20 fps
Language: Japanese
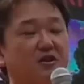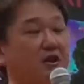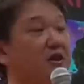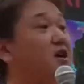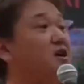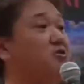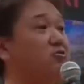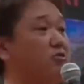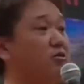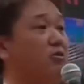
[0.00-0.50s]

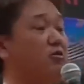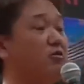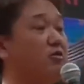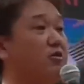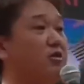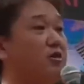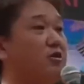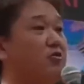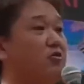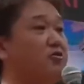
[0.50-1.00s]
でないと、
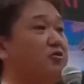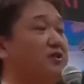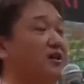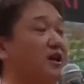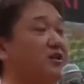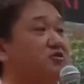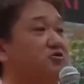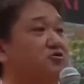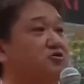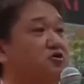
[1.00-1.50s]
こ
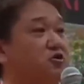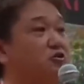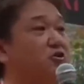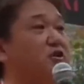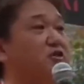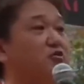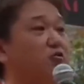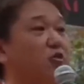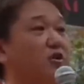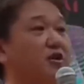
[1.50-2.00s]
の何十
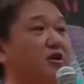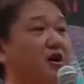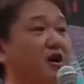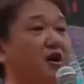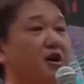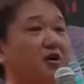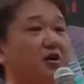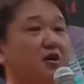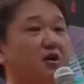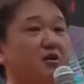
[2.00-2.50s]
兆円というお金
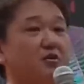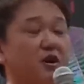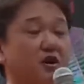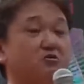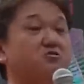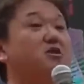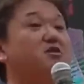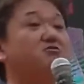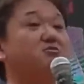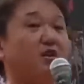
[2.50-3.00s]
が
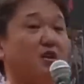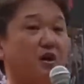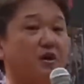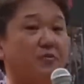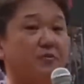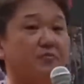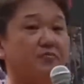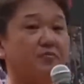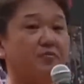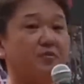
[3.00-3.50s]
なくなるから、